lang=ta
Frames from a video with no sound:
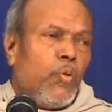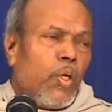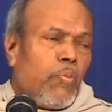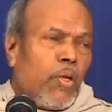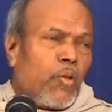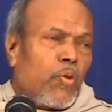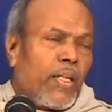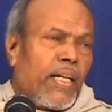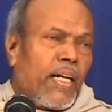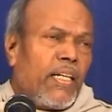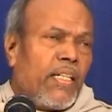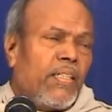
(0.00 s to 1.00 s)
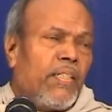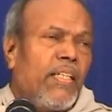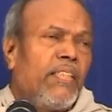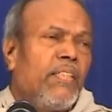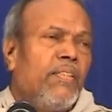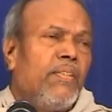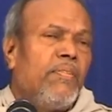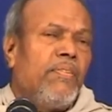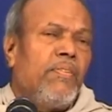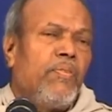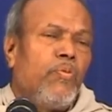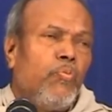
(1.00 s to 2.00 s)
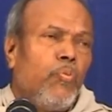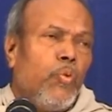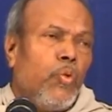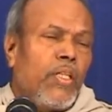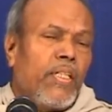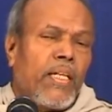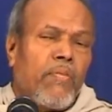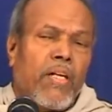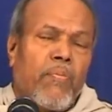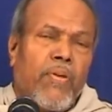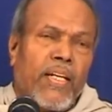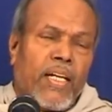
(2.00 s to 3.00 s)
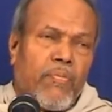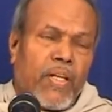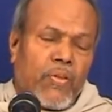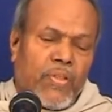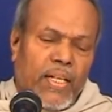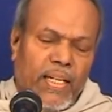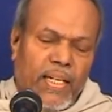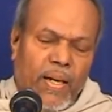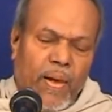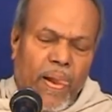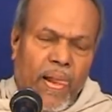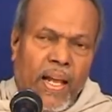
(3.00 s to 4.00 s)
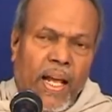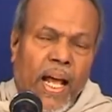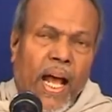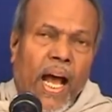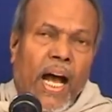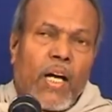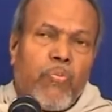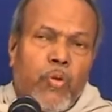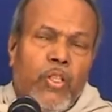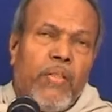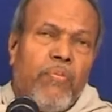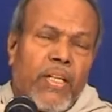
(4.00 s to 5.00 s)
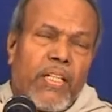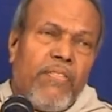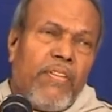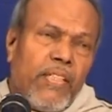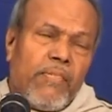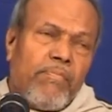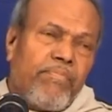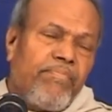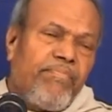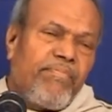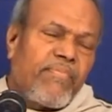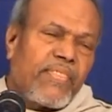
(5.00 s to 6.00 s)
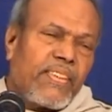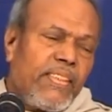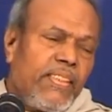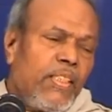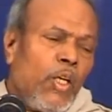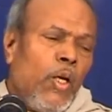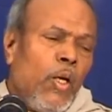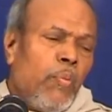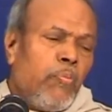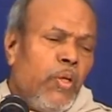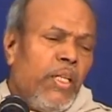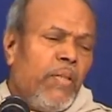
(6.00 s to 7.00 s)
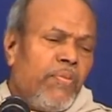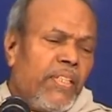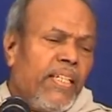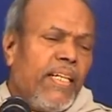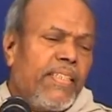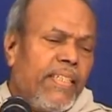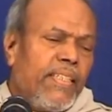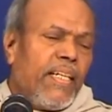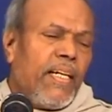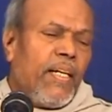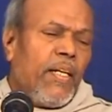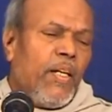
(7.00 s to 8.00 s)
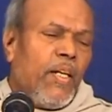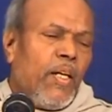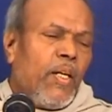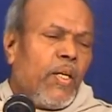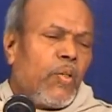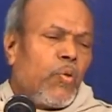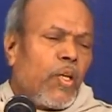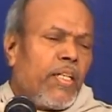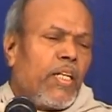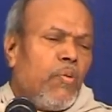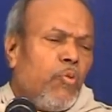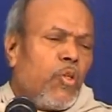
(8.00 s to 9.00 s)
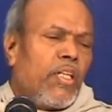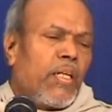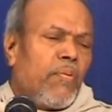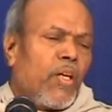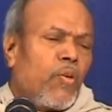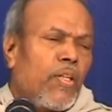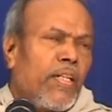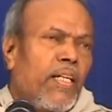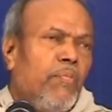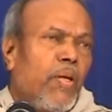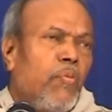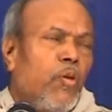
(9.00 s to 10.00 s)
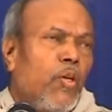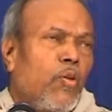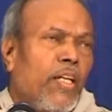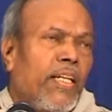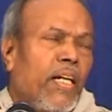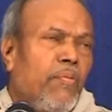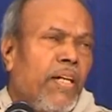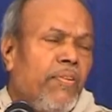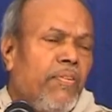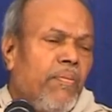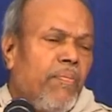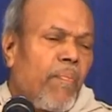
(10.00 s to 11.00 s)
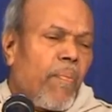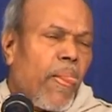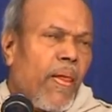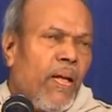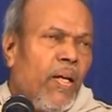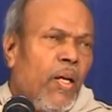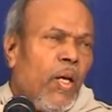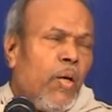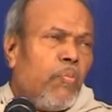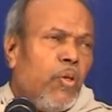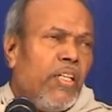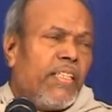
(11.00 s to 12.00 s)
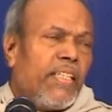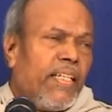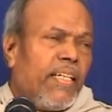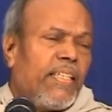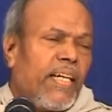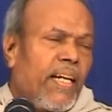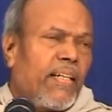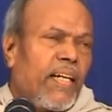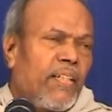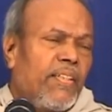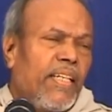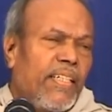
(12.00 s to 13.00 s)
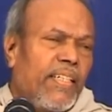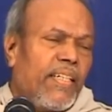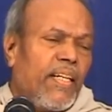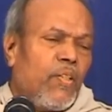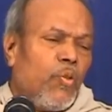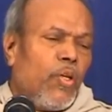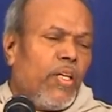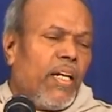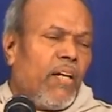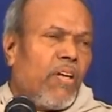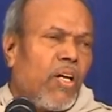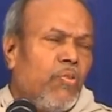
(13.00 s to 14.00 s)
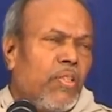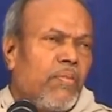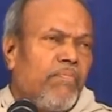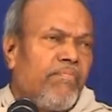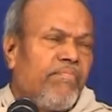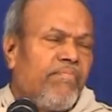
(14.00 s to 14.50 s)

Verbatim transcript: ஊனமுள்ள குழந்தையாக இருக்கும் அல்லது மூர்க்கத்தனமான பிள்ளைகளாக மாறுவான் ஆக புண்ணியம் பெருக வேண்டும் புண்ணியம் செய்ய செய்ய குழந்தைகள் மூர்க்கத்தனமான குழந்தைகளும் பண்புள்ள குழந்தையாக மாறிவிடும் புண்ணியம் செய்ய செய்ய அன்னதானம் செய்ய செய்ய நோயில்லா வாழ்வு வரும்